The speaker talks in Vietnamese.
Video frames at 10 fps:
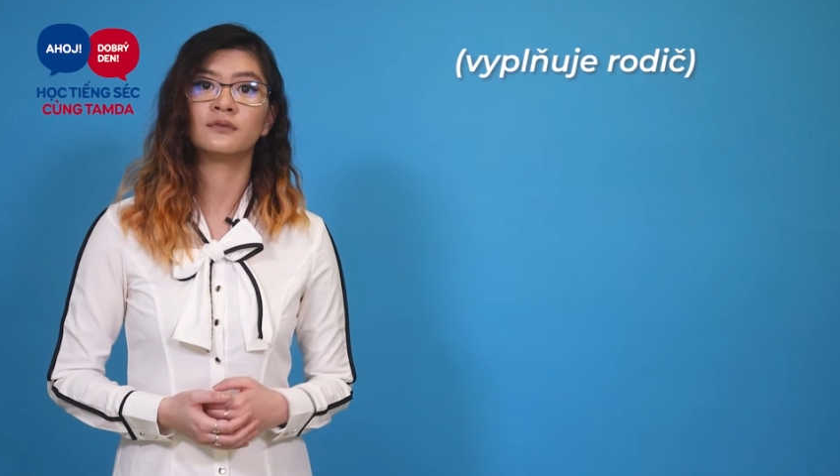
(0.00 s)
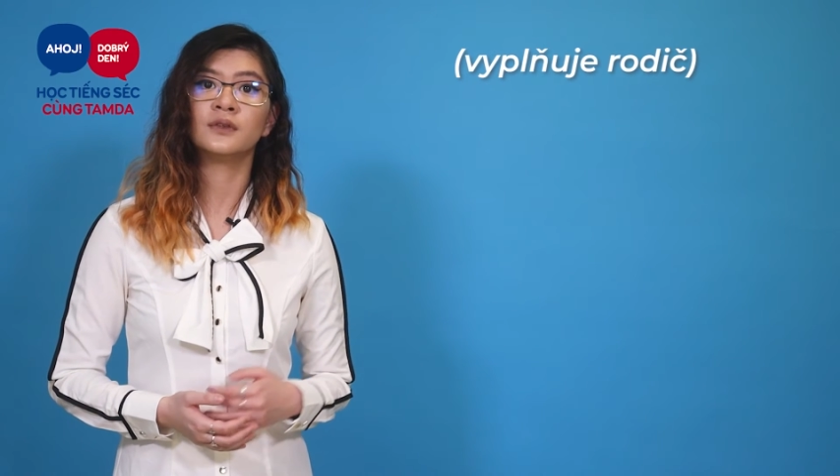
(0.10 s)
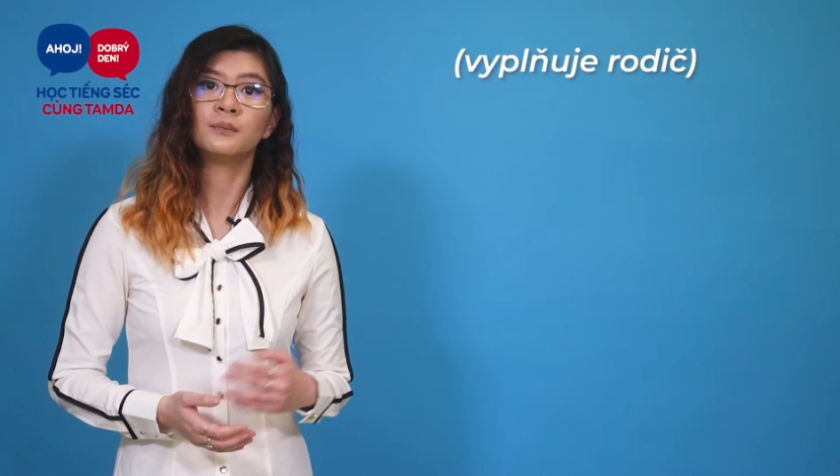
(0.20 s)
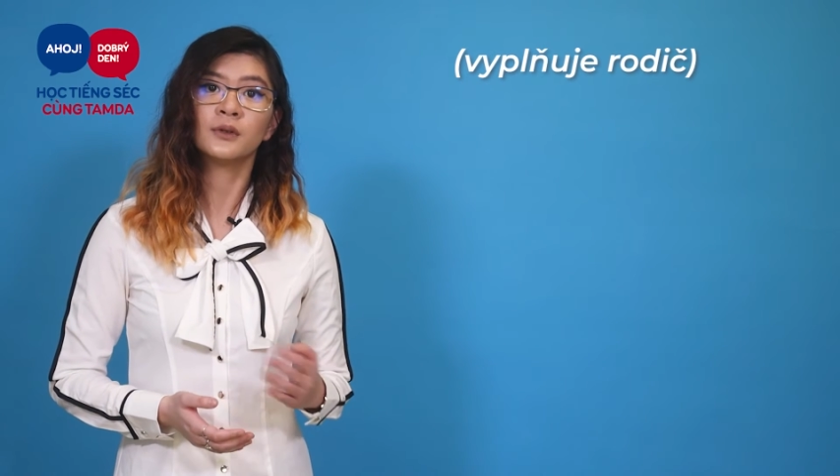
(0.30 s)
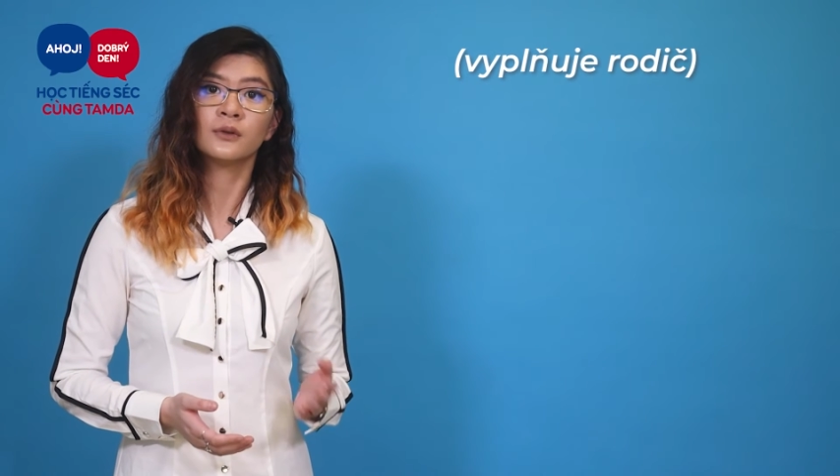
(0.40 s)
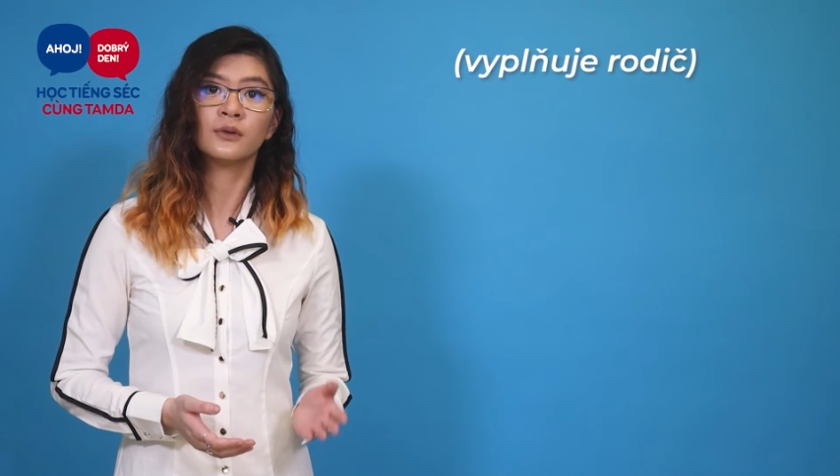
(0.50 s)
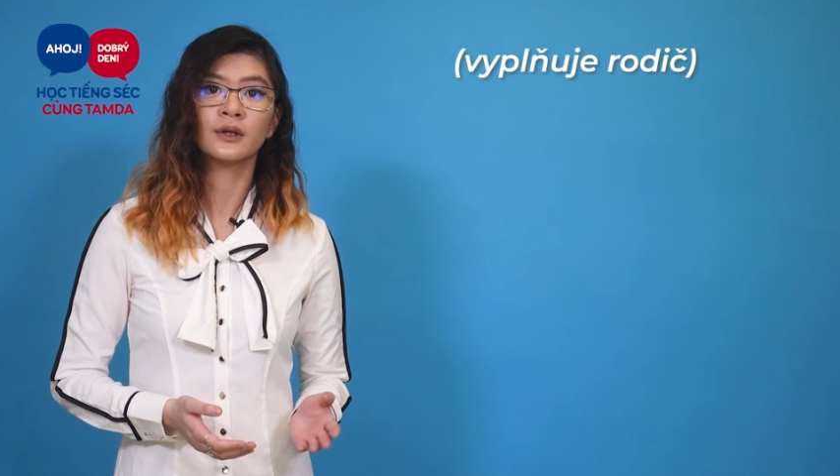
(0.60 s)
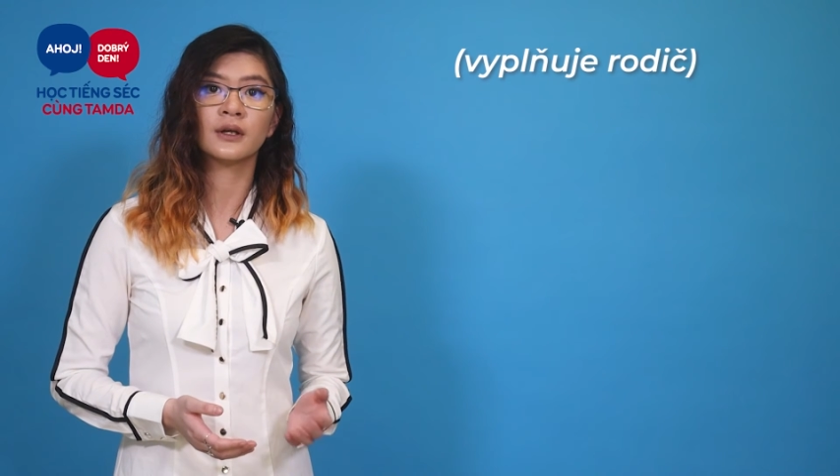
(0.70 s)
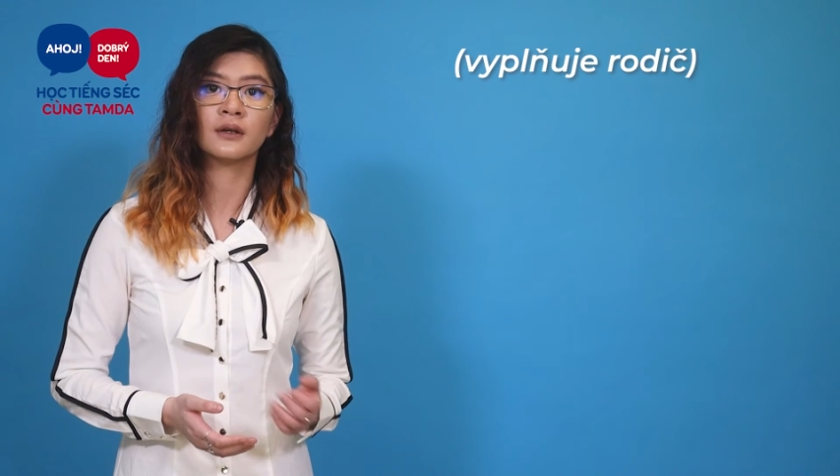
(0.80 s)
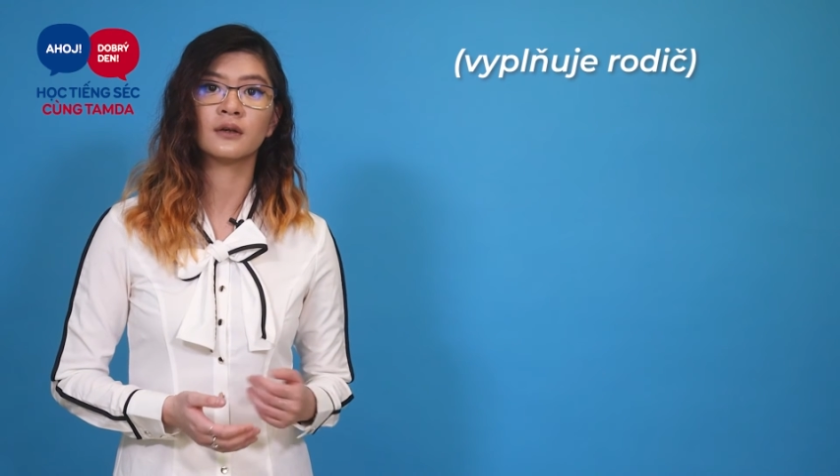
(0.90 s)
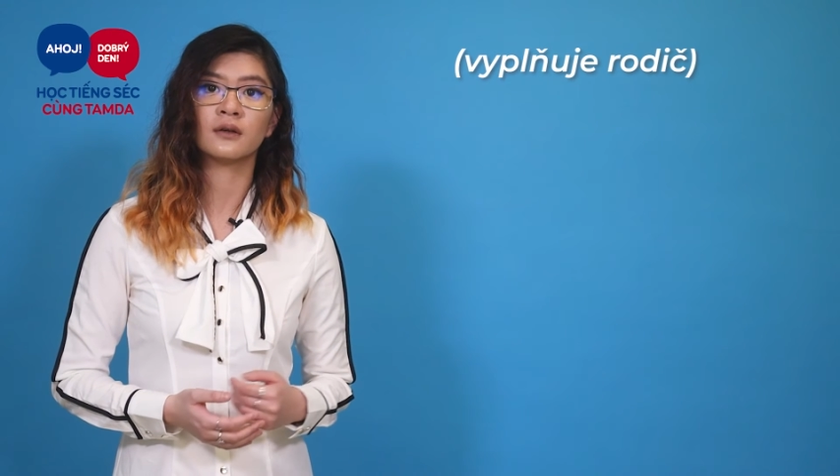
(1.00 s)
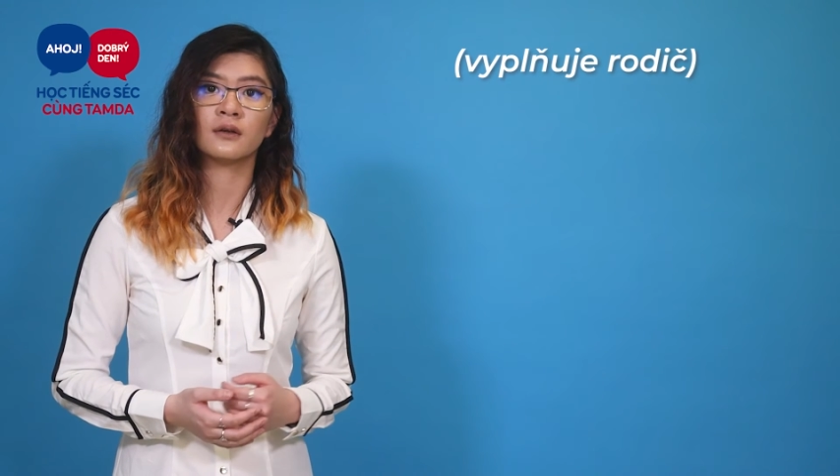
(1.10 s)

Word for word: Vyplňuje